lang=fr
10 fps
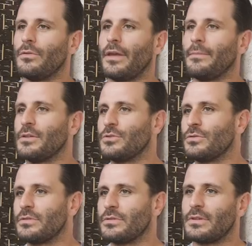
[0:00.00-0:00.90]
le timing
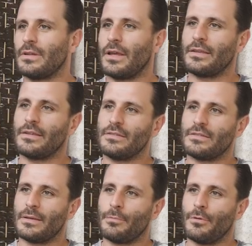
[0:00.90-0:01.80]
juste. L'Aiki,
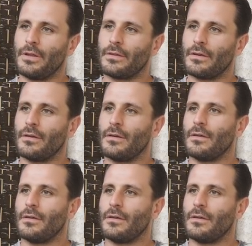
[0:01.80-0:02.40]
ça peut être